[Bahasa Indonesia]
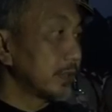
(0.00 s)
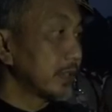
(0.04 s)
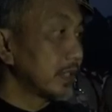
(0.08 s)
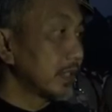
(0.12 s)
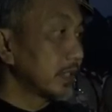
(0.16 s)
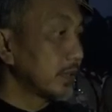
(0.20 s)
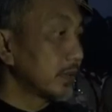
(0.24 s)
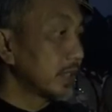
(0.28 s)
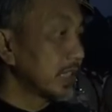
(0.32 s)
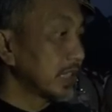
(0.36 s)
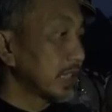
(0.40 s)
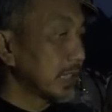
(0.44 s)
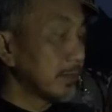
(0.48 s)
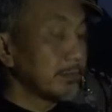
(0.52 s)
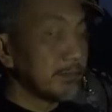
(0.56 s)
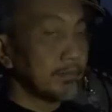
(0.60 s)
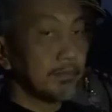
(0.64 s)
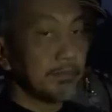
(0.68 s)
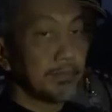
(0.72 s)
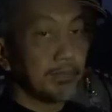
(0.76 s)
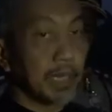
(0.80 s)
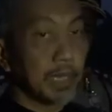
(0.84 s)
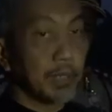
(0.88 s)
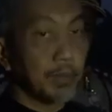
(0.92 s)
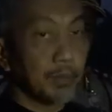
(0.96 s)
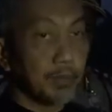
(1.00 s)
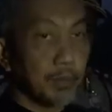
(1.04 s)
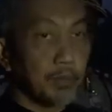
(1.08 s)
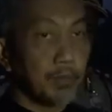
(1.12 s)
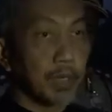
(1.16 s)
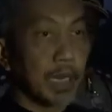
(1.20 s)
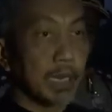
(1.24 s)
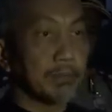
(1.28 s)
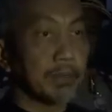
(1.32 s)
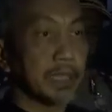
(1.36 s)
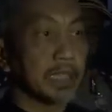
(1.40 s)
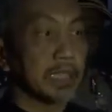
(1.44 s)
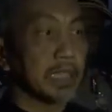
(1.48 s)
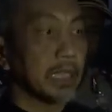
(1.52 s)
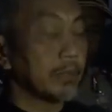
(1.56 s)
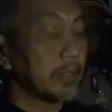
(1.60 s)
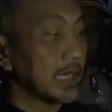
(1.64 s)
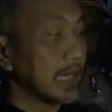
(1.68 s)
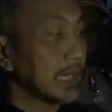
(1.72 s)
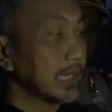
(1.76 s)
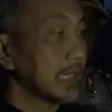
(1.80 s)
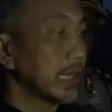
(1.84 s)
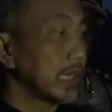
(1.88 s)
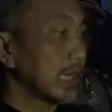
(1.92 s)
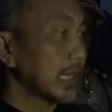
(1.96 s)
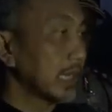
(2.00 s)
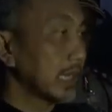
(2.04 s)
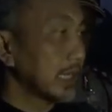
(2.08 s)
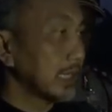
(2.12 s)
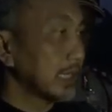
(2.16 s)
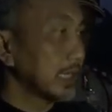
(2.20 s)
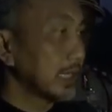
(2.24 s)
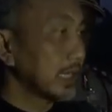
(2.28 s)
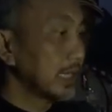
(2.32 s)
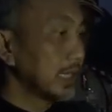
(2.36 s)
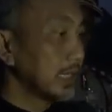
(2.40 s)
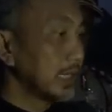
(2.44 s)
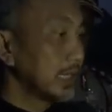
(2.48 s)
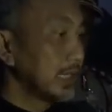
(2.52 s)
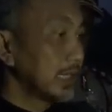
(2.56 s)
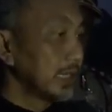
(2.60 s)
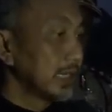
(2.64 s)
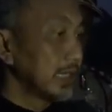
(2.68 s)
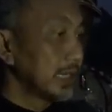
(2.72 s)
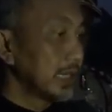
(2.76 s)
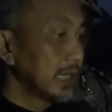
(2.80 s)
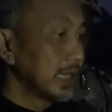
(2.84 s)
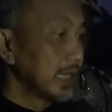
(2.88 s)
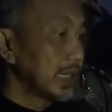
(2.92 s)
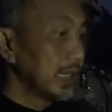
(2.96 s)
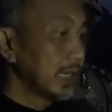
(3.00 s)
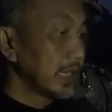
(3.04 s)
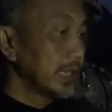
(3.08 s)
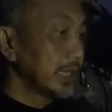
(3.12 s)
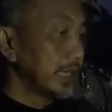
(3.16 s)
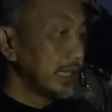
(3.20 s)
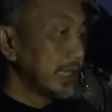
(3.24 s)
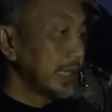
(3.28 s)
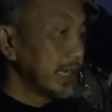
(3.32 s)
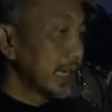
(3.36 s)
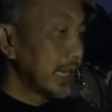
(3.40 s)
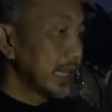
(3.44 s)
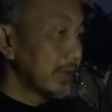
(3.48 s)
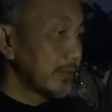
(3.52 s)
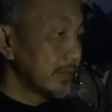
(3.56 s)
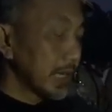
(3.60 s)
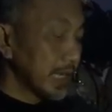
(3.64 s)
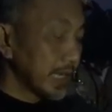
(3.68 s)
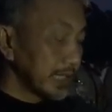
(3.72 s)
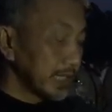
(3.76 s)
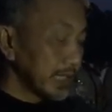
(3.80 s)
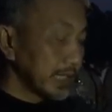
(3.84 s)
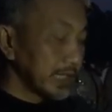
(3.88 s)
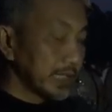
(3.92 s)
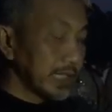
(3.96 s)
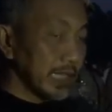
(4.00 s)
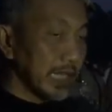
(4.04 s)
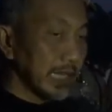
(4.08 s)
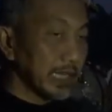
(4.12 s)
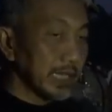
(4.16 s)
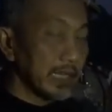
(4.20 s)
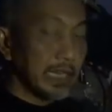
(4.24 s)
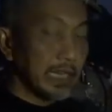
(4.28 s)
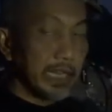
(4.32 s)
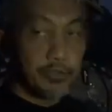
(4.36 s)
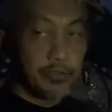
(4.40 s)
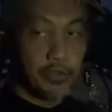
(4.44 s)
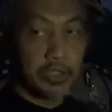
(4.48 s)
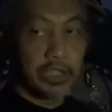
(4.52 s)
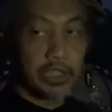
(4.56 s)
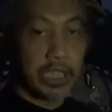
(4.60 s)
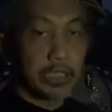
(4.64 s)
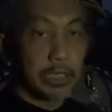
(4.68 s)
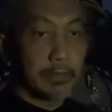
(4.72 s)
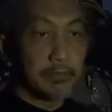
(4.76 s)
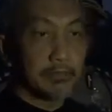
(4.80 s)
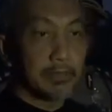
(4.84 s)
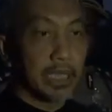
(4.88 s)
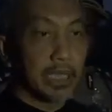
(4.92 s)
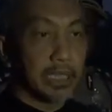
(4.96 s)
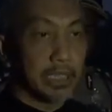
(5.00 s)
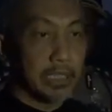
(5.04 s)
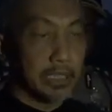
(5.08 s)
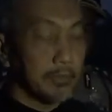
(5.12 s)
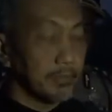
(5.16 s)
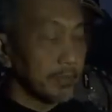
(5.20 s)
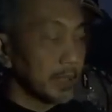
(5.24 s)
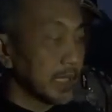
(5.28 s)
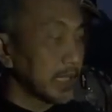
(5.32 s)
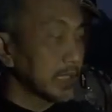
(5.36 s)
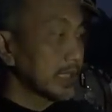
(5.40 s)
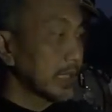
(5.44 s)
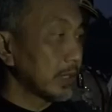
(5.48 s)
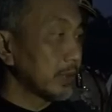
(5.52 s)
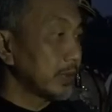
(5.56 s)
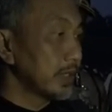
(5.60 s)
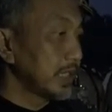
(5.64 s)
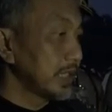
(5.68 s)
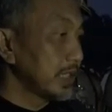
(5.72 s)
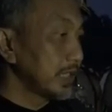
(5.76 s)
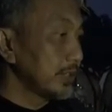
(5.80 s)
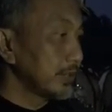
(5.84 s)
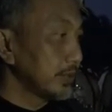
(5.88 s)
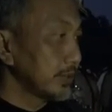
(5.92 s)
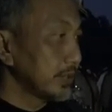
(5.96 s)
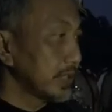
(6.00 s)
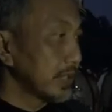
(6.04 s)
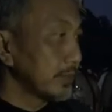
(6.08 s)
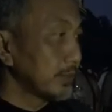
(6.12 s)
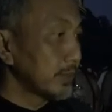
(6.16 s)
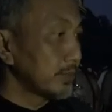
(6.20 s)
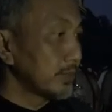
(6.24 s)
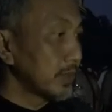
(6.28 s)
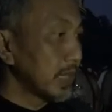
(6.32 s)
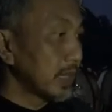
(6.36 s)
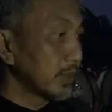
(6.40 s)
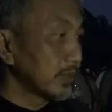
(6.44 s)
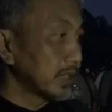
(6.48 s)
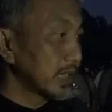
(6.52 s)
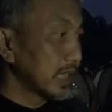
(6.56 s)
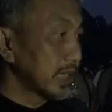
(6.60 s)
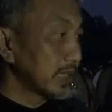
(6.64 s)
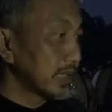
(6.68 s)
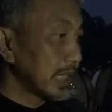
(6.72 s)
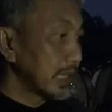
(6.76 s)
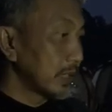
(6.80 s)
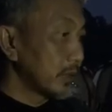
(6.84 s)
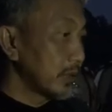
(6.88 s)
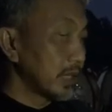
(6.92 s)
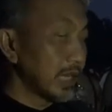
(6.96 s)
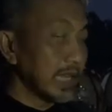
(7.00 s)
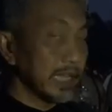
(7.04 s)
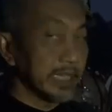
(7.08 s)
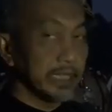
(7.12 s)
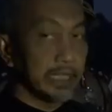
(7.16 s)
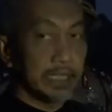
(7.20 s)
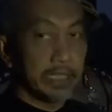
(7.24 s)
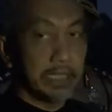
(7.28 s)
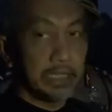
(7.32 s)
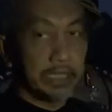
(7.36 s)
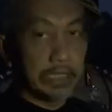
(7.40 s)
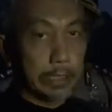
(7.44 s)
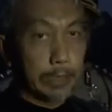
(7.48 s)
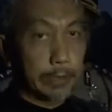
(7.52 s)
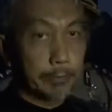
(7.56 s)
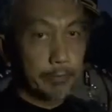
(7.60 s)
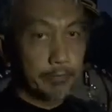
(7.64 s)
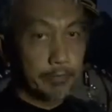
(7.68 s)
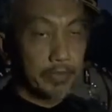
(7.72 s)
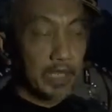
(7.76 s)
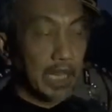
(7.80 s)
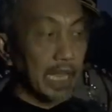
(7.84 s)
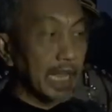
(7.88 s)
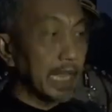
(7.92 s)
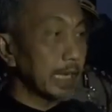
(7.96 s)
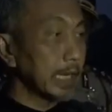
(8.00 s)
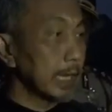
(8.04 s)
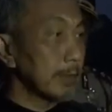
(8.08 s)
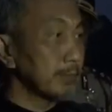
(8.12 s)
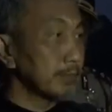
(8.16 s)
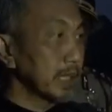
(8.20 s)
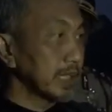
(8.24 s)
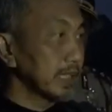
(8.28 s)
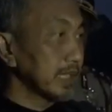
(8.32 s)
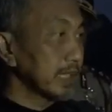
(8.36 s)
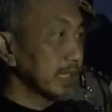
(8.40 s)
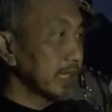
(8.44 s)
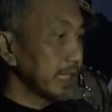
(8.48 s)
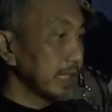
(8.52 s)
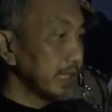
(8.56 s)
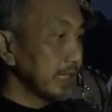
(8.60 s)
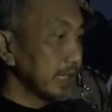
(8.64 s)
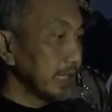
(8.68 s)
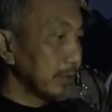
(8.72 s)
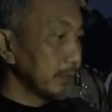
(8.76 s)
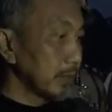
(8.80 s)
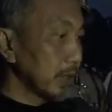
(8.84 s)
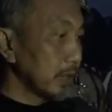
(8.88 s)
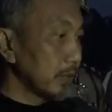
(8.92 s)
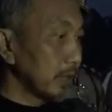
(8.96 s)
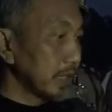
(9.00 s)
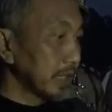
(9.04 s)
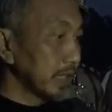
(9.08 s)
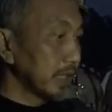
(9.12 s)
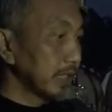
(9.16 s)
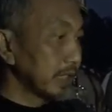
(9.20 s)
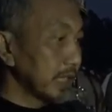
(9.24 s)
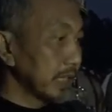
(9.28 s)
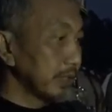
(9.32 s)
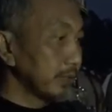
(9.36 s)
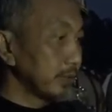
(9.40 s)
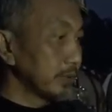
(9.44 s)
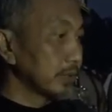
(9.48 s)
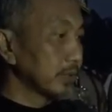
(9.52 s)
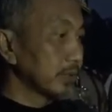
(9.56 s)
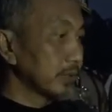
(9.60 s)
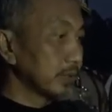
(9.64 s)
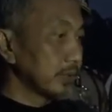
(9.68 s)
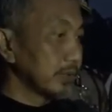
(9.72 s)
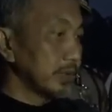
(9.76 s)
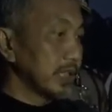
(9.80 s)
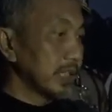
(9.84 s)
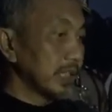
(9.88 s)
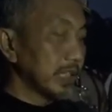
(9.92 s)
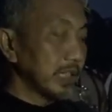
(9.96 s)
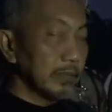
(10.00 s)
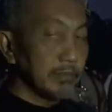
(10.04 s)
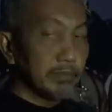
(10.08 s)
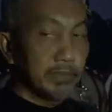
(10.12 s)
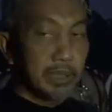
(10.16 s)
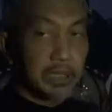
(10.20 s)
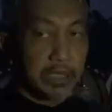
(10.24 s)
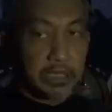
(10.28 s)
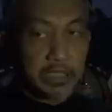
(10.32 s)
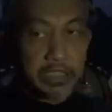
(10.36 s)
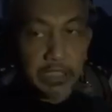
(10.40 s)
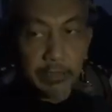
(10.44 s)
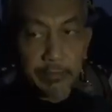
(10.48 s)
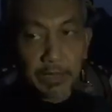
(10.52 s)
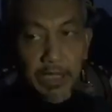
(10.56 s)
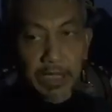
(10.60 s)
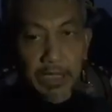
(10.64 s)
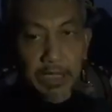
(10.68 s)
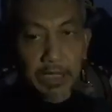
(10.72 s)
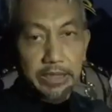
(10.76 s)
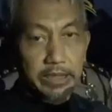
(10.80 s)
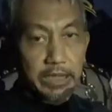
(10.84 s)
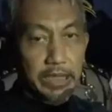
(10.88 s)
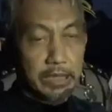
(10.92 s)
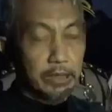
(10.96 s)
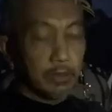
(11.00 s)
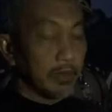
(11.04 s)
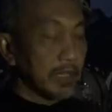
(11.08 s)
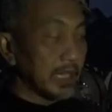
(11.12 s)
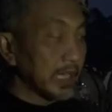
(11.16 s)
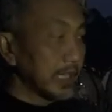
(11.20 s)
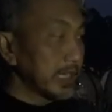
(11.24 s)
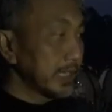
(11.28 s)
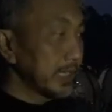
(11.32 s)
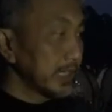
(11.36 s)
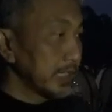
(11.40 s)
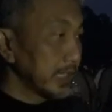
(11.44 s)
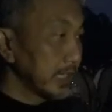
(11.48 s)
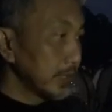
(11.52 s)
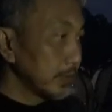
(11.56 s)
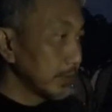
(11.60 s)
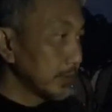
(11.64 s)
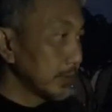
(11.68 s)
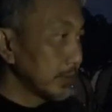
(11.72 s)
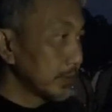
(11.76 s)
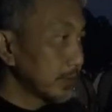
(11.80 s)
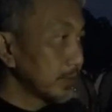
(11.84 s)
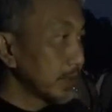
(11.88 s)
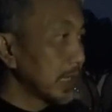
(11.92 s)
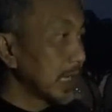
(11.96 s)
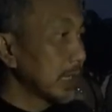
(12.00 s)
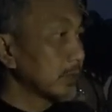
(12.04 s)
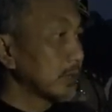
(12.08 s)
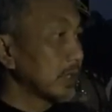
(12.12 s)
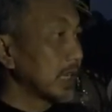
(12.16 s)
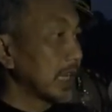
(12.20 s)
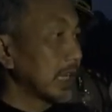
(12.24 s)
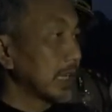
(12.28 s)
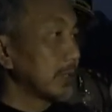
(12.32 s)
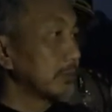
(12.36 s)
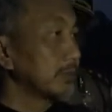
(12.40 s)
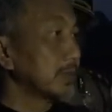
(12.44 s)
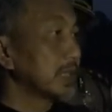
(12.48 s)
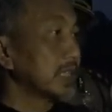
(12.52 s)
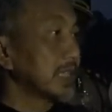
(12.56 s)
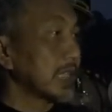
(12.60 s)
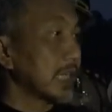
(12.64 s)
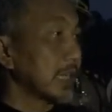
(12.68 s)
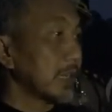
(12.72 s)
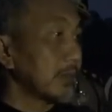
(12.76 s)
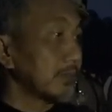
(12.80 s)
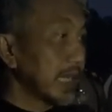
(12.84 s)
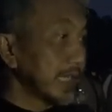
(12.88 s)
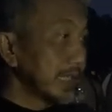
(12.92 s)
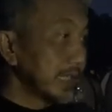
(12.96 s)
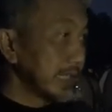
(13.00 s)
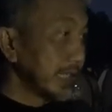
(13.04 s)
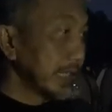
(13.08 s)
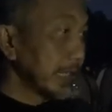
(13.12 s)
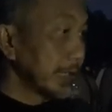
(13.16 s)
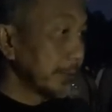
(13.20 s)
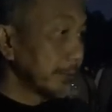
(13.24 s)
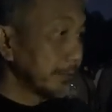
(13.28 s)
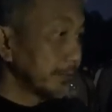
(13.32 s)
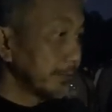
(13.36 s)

tentu kita perlu beberapa tahun anggaran. Nah, inilah makanya kita akan lanjutkan kembali pada tahun ini juga pembangunan tandon air ini. Harapannya tadi bahwa kita justru ingin menciptakan tandon air ini untuk penanggulangan bencana banjir.